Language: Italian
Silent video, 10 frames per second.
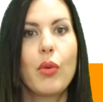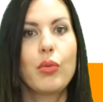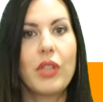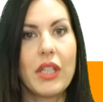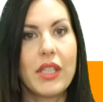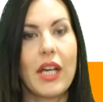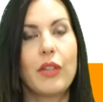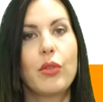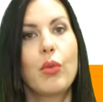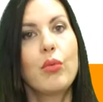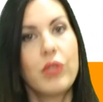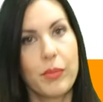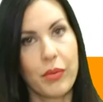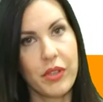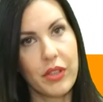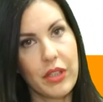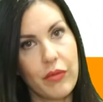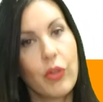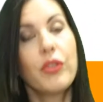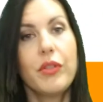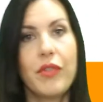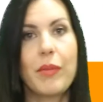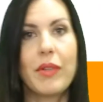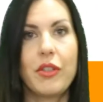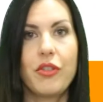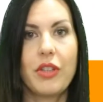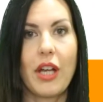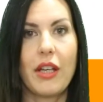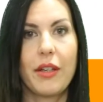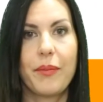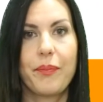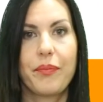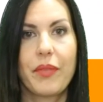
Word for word: utilizzando un dispositivo di firma digitale.